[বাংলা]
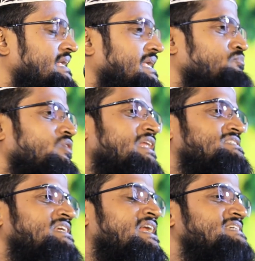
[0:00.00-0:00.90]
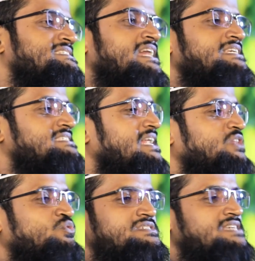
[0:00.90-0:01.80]
কি মহিলা ছিলেন
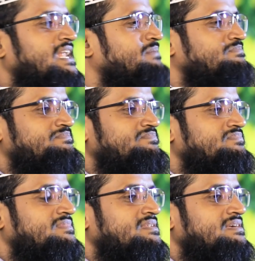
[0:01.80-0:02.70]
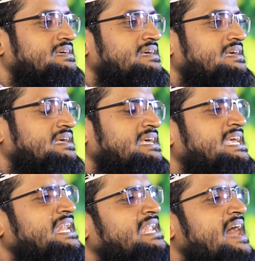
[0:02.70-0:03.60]
আসিয়ালাম
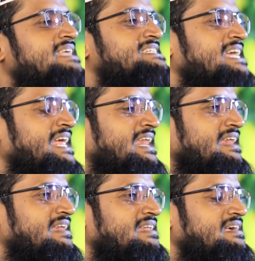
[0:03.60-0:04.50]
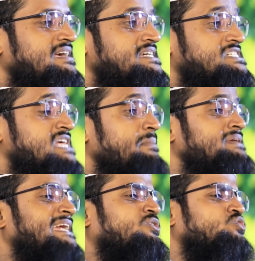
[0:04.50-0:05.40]
কি নারী ছিলেন
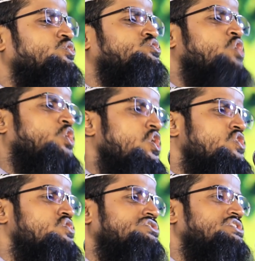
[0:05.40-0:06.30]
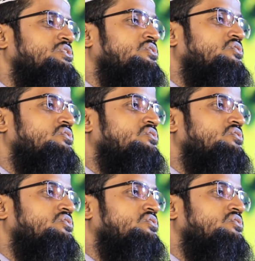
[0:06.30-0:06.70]
স্বামীটা কত জঘন্য ছিল